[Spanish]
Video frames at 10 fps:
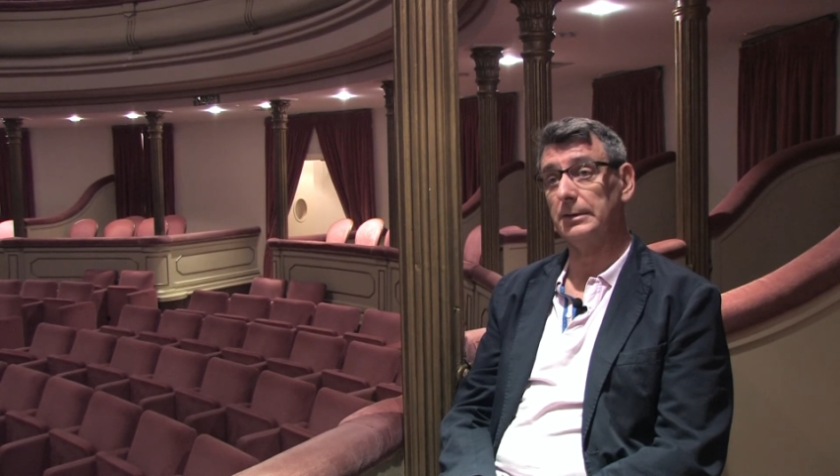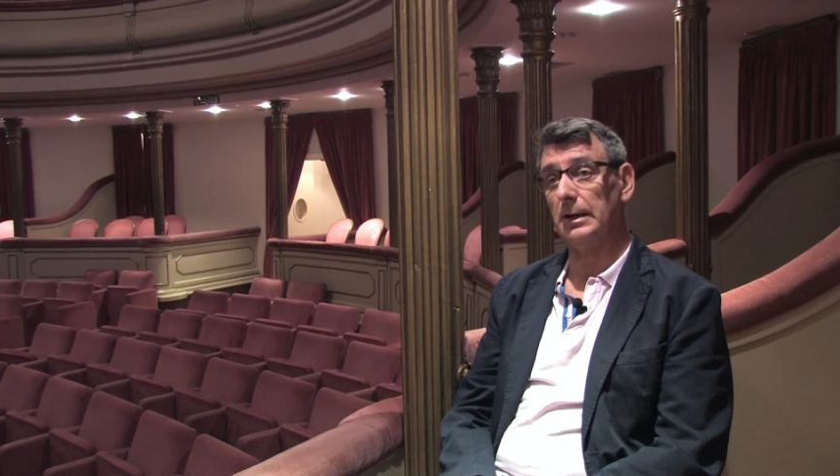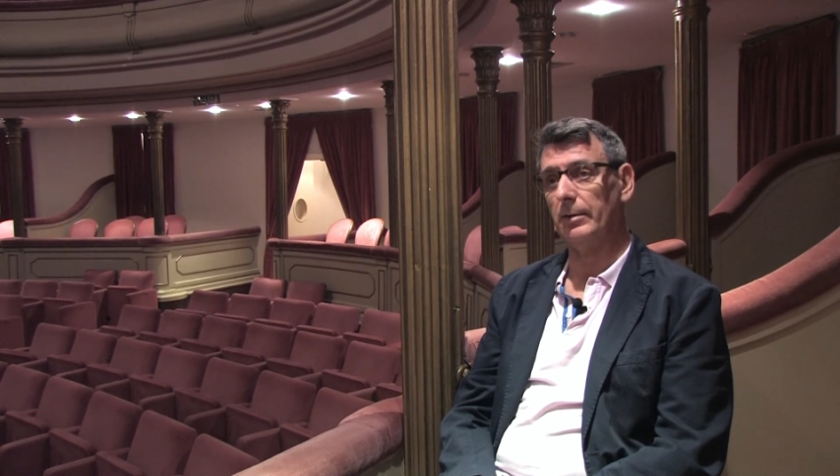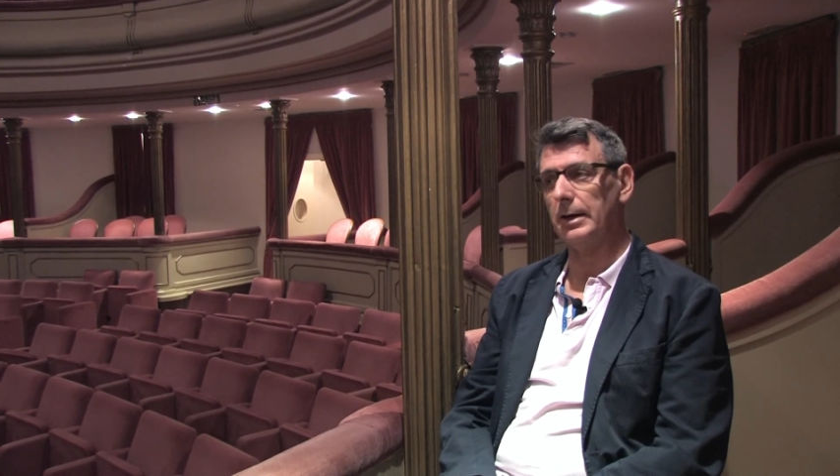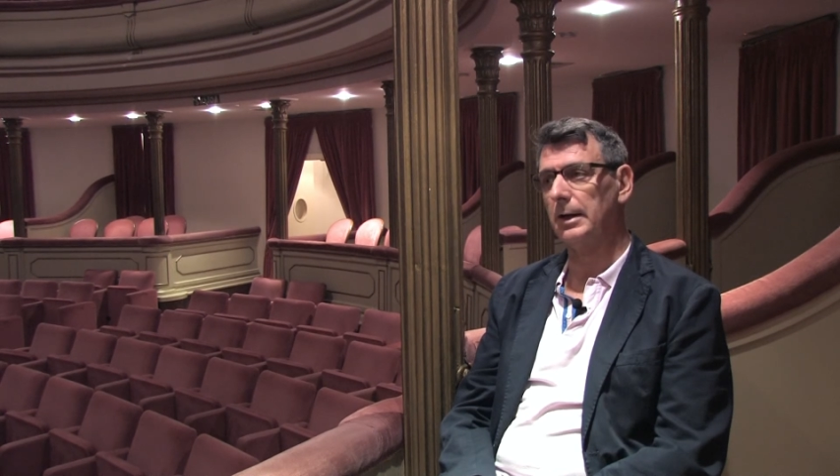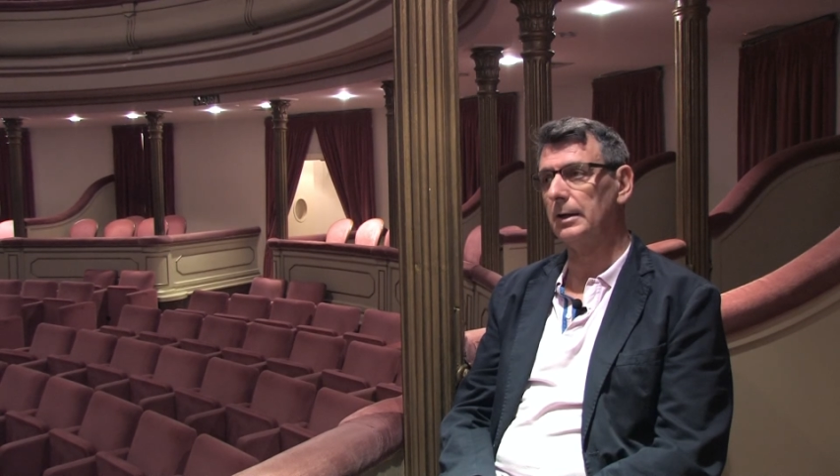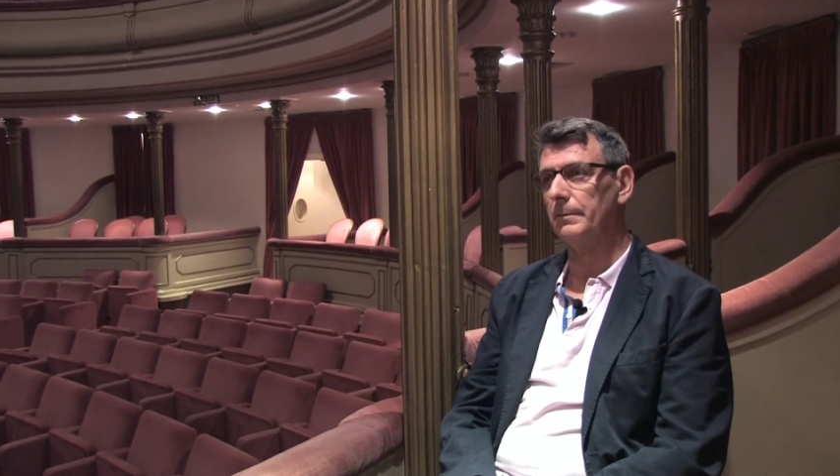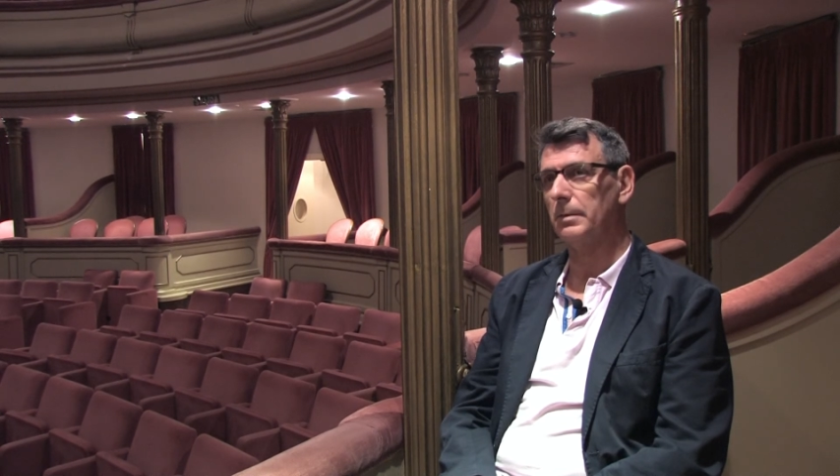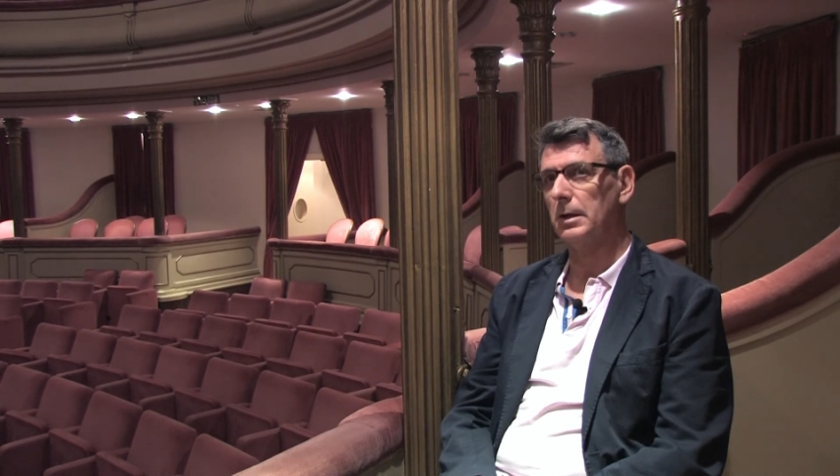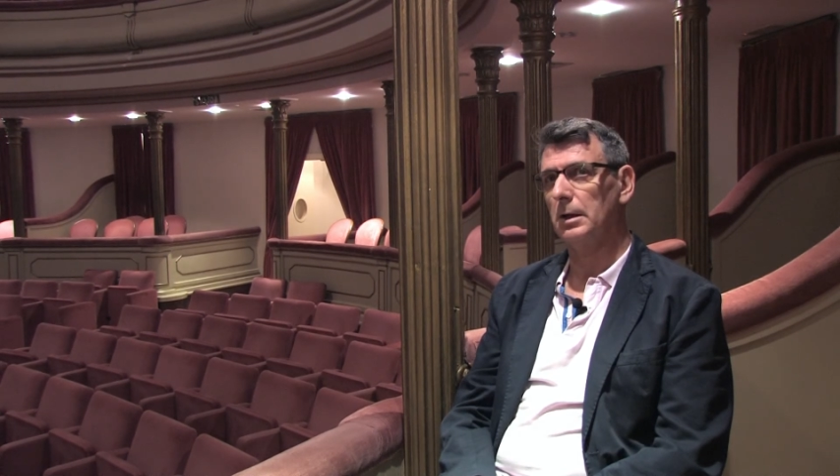de la Barca,
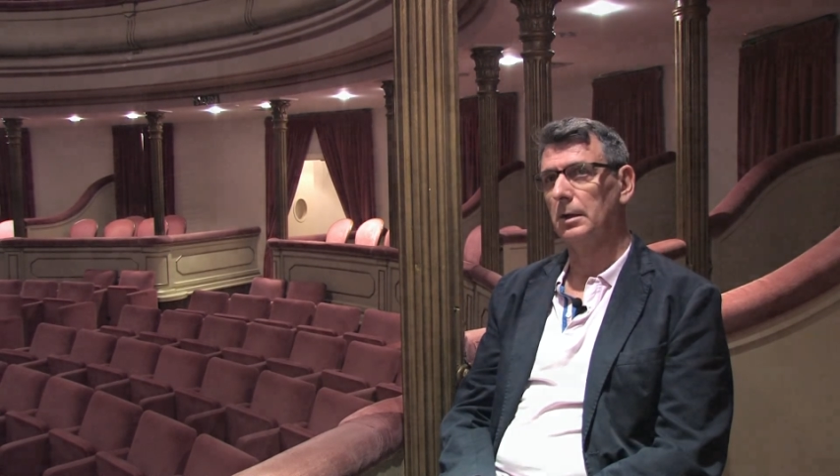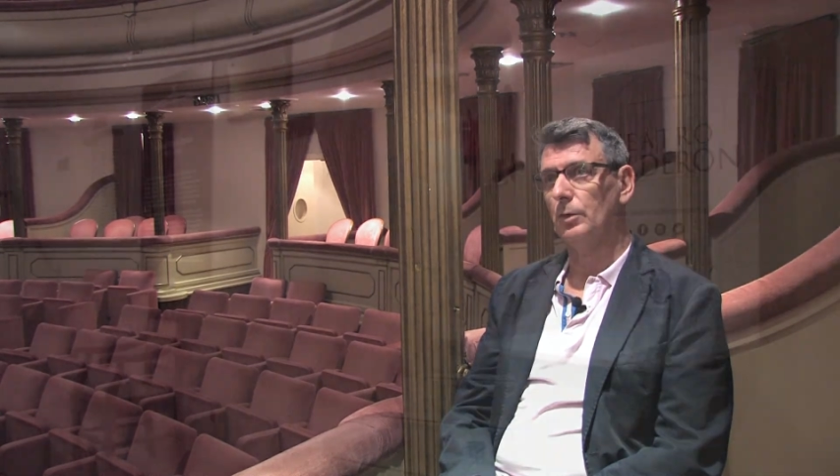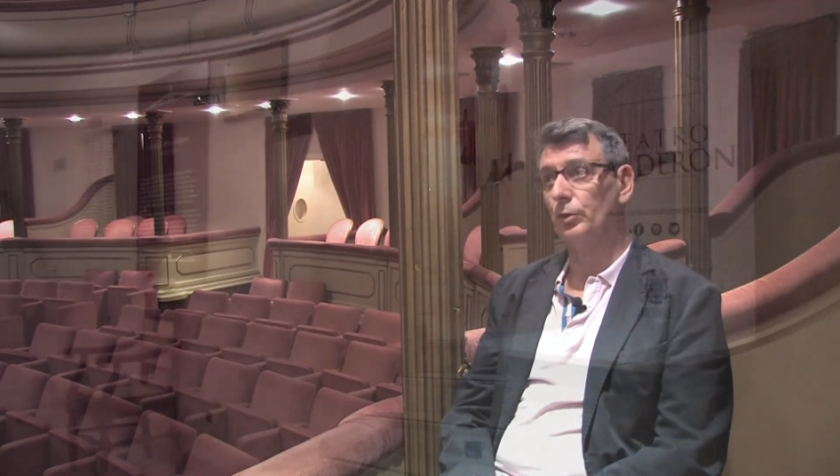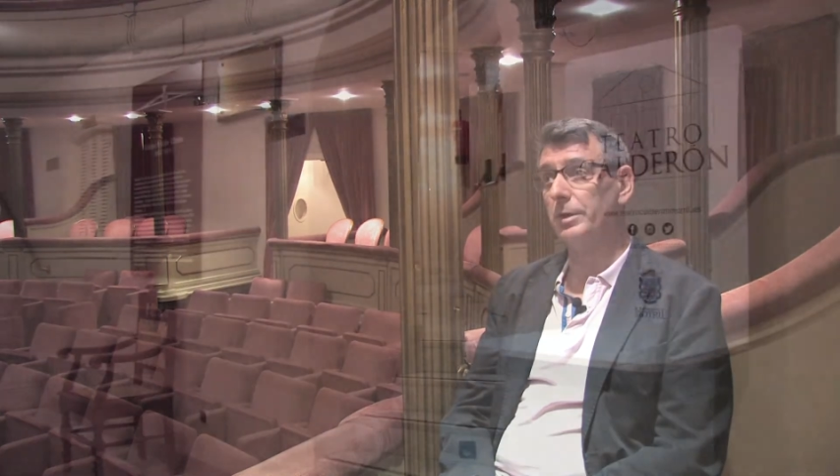un